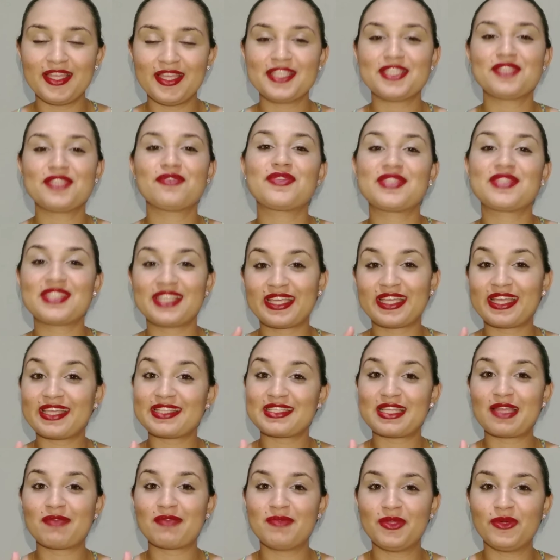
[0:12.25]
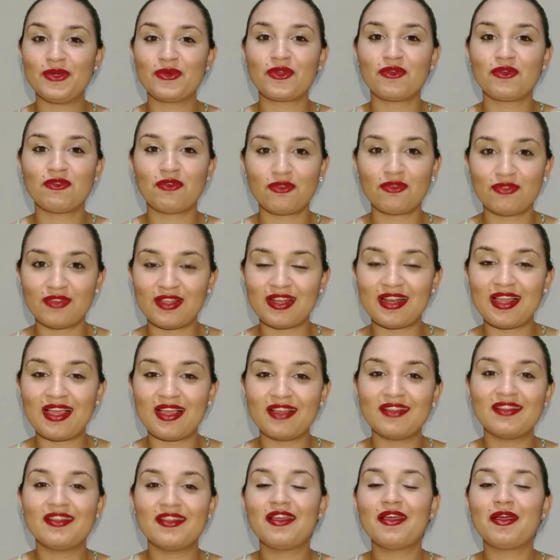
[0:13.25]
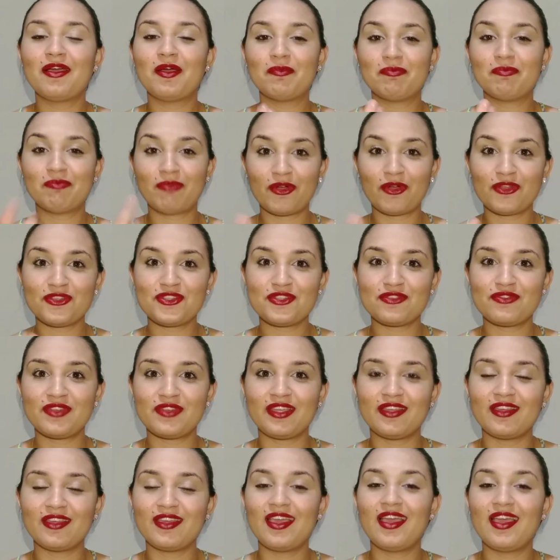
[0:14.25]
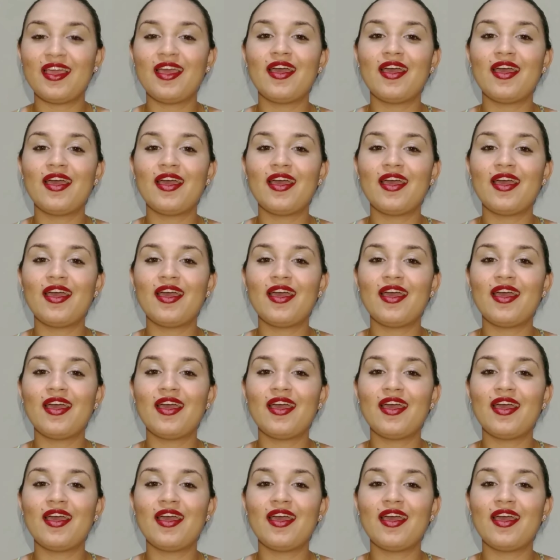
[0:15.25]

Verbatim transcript: Se você quer saber o que eu vou falar, pode vir.